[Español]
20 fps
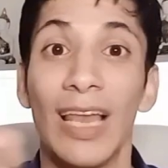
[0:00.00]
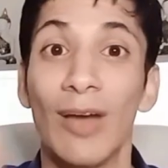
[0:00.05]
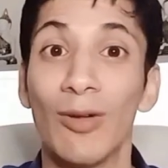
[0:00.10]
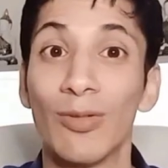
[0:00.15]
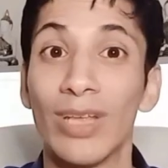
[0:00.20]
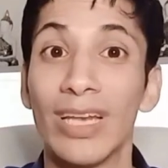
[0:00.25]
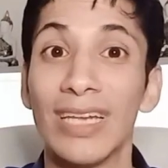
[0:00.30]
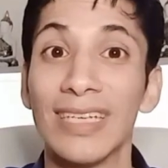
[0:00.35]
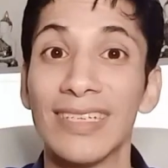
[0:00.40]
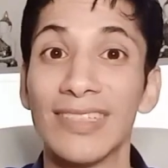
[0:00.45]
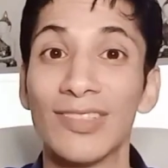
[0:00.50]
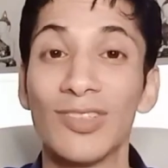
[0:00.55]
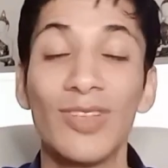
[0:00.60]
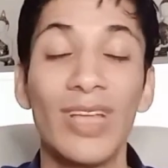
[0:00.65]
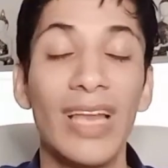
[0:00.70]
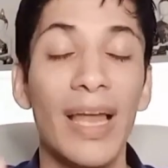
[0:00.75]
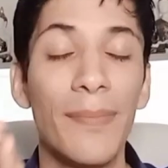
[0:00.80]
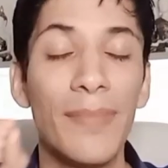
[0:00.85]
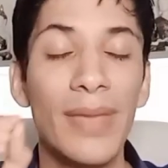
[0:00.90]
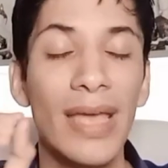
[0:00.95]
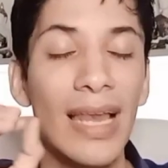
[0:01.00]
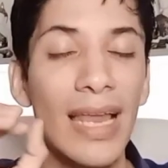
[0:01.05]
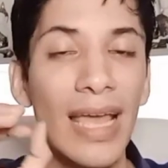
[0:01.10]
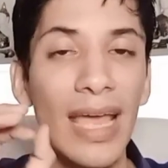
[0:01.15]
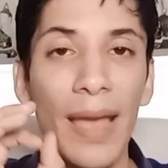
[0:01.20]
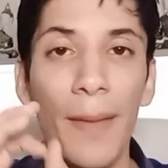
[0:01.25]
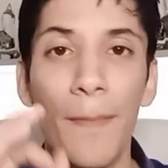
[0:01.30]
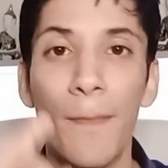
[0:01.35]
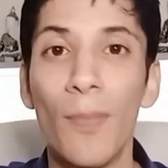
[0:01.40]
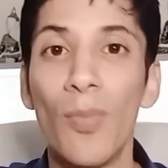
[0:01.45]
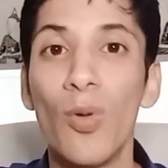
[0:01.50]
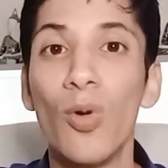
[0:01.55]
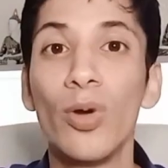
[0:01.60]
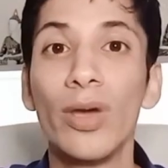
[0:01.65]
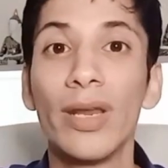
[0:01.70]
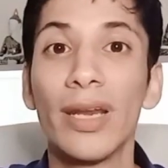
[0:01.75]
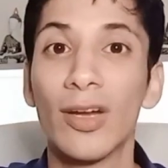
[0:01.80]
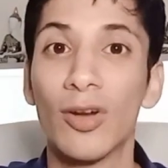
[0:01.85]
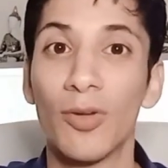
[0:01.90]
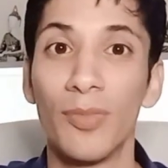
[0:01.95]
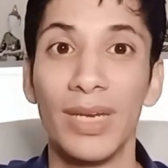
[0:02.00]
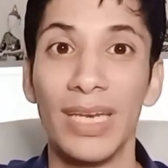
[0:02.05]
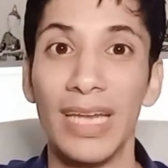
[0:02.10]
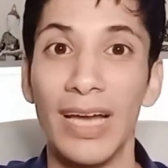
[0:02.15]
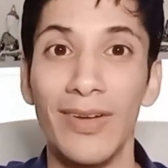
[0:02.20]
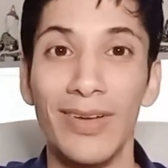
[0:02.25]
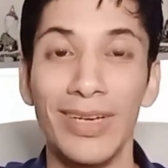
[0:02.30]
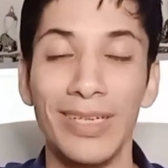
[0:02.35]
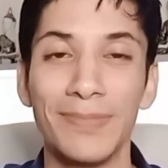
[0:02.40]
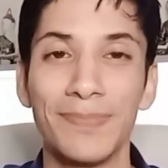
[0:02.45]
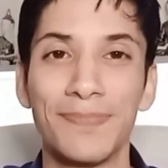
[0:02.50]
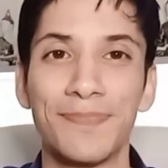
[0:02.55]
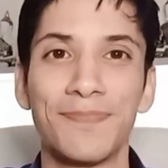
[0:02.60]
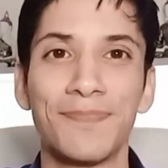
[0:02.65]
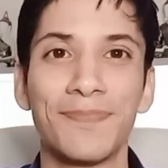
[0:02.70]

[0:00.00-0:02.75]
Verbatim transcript: la utilización de la miel es muy recomendable.